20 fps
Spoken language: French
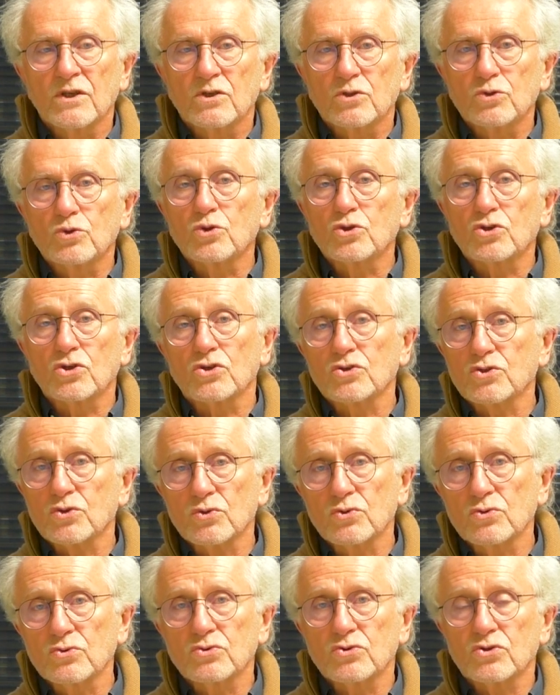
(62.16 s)
deux
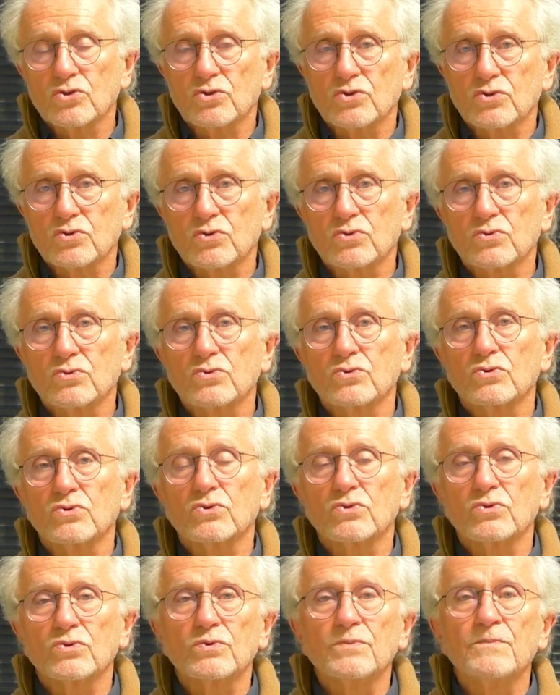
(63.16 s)
chansons, une chanson
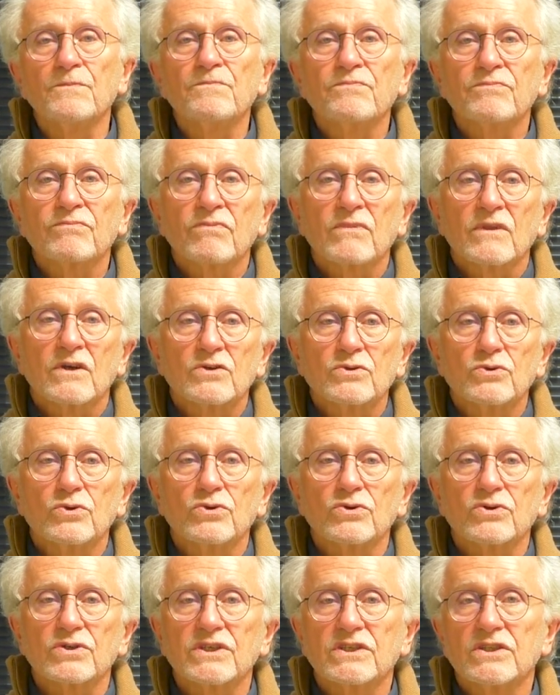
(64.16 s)
de,
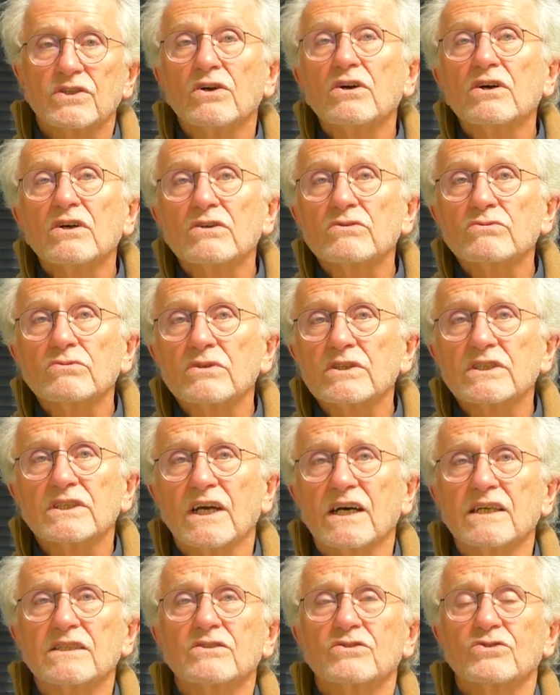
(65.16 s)
Ridan ou
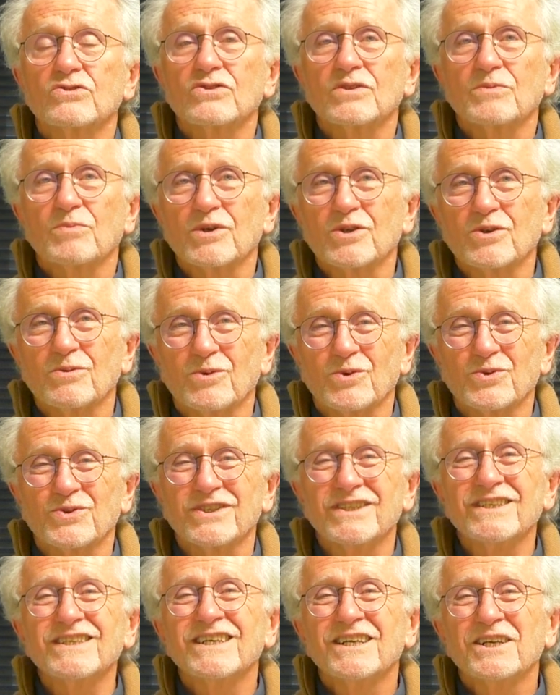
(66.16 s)
Ridan, je ne sais pas comment on
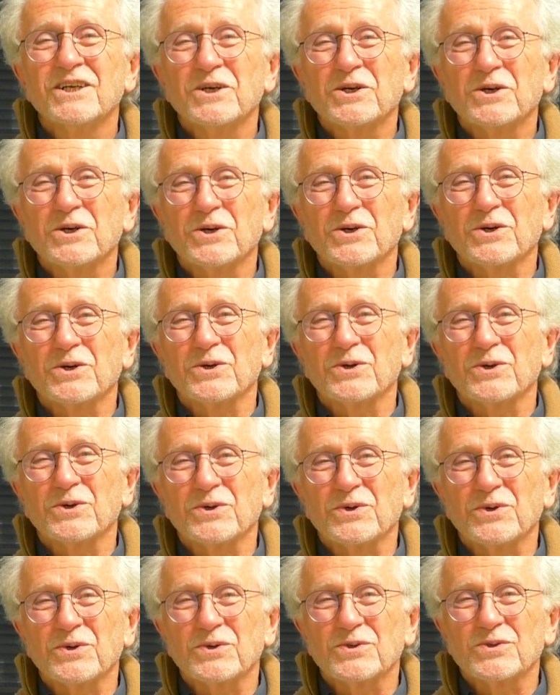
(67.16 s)
dit,
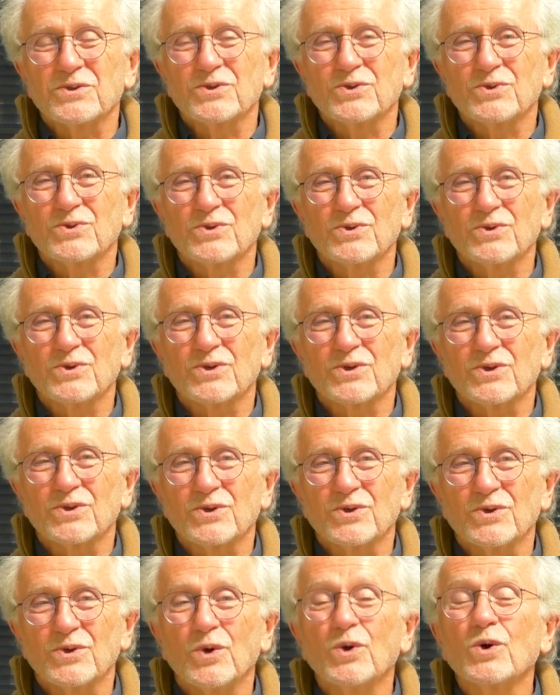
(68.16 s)
sur
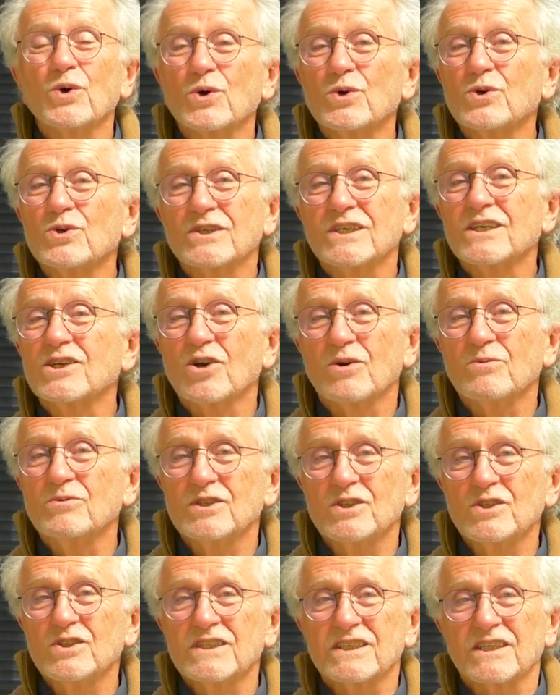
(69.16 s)
Heureux qui comme
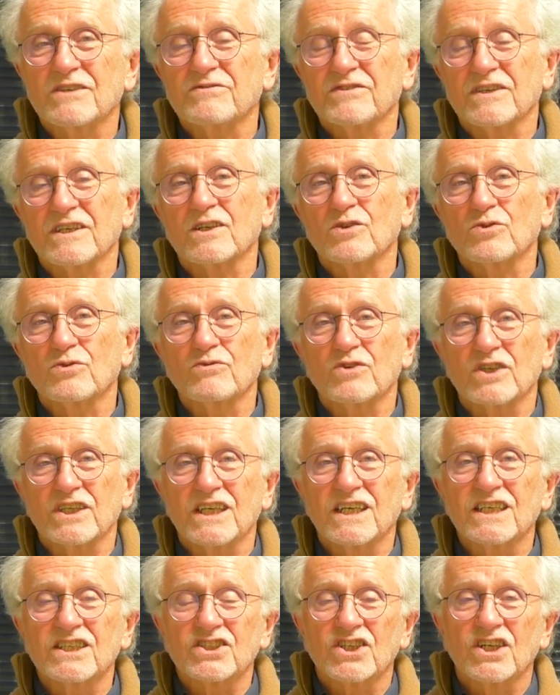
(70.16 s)
Ulysse a fait un long
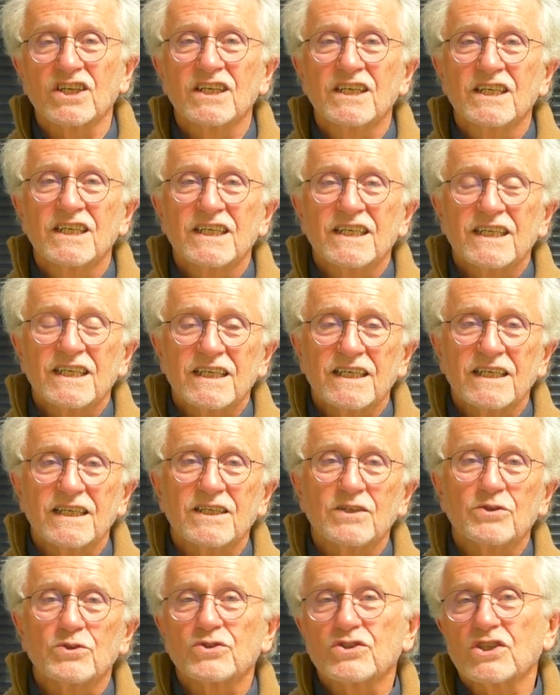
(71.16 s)
voyage,
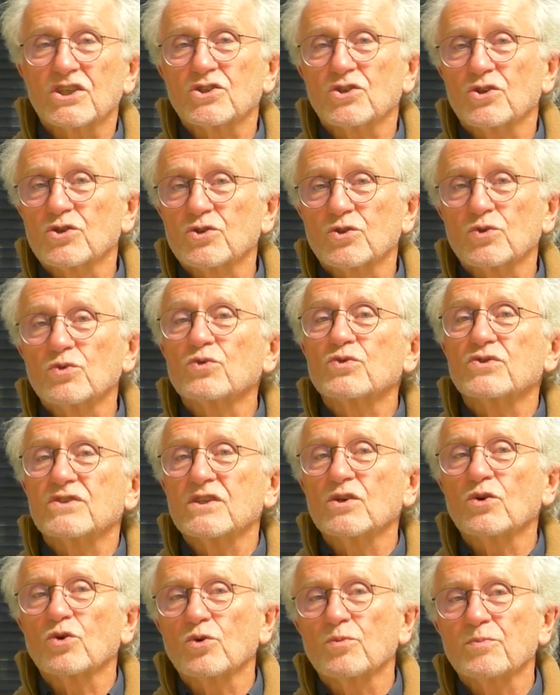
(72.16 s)
et cette chanson
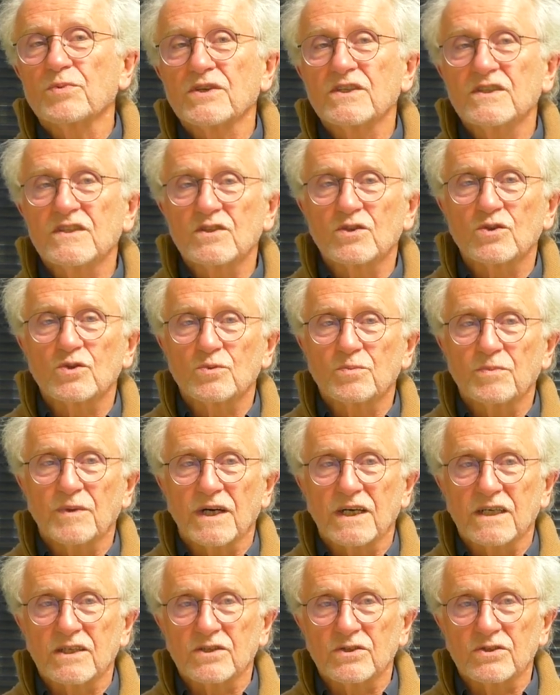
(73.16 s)
aussi reprise
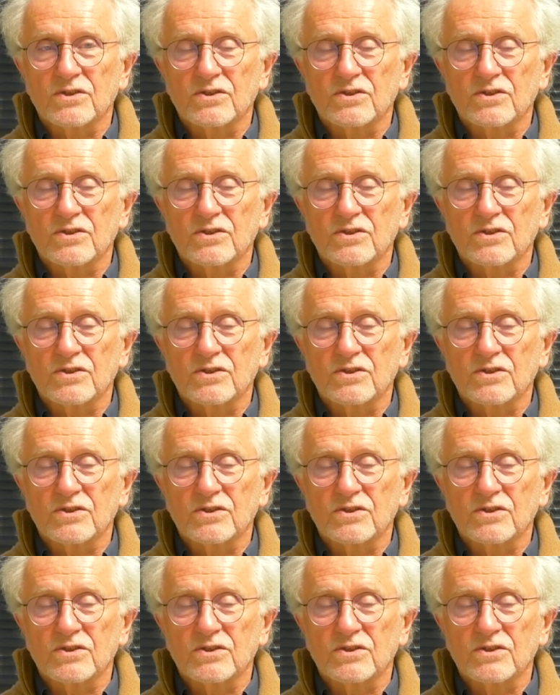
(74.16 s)
par